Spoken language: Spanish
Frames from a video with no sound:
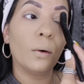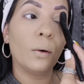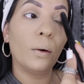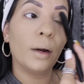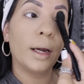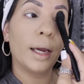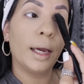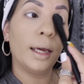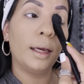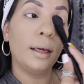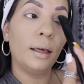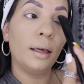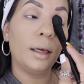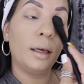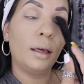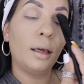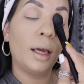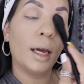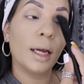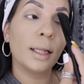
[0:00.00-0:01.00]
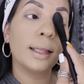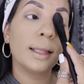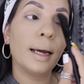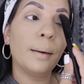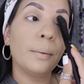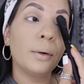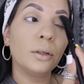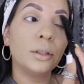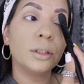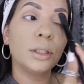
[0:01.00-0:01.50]
Ok, y
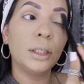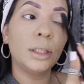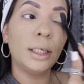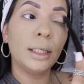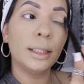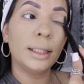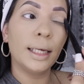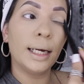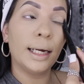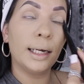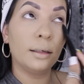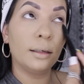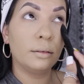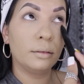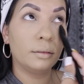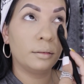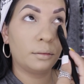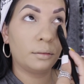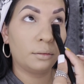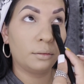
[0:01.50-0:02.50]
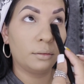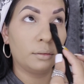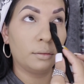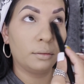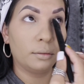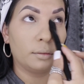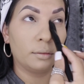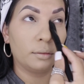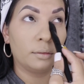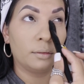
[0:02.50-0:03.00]
esta brochita
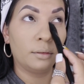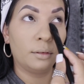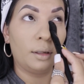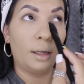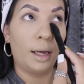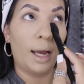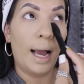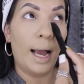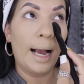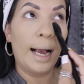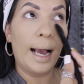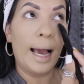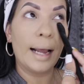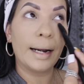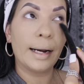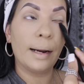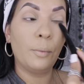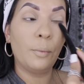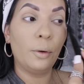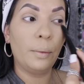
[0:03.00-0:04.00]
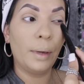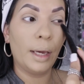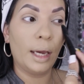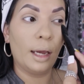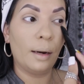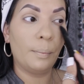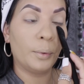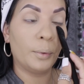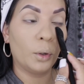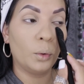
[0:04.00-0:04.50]
agarra muy bien
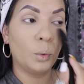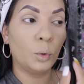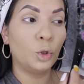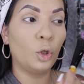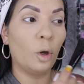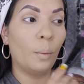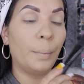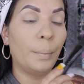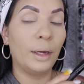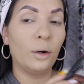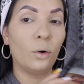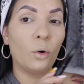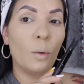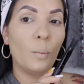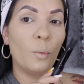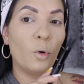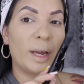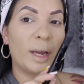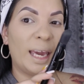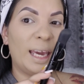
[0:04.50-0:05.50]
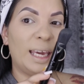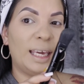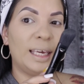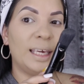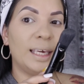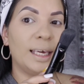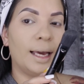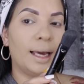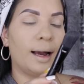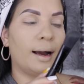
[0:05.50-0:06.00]
el producto, pero como que
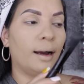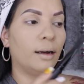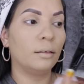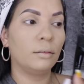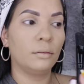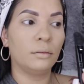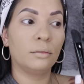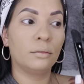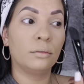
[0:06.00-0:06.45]
inca.